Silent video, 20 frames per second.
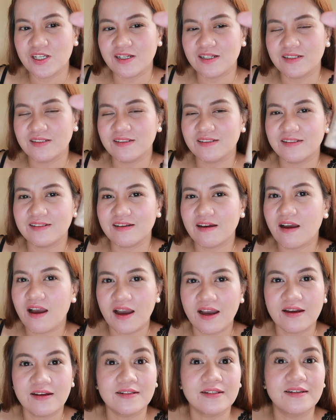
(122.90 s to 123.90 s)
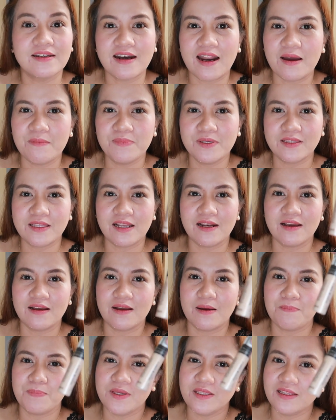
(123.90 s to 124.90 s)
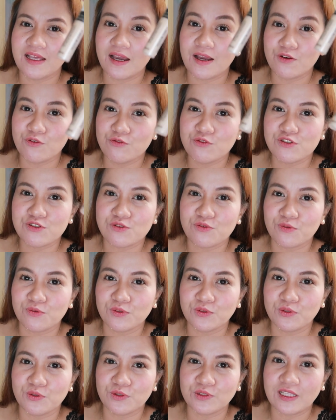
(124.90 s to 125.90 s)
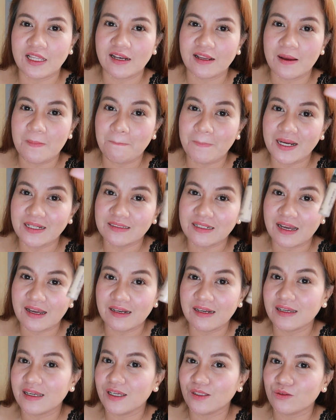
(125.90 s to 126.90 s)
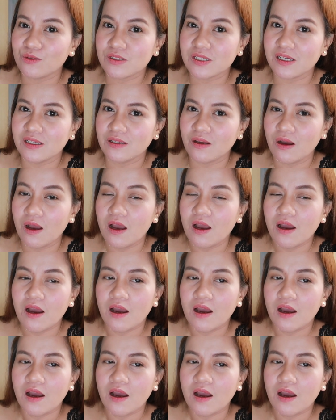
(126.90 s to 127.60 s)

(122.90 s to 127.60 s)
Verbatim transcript: niyang, ah, grabe talaga, pinaka gusto ko to. Talagang pag nakalagay to sa inyo,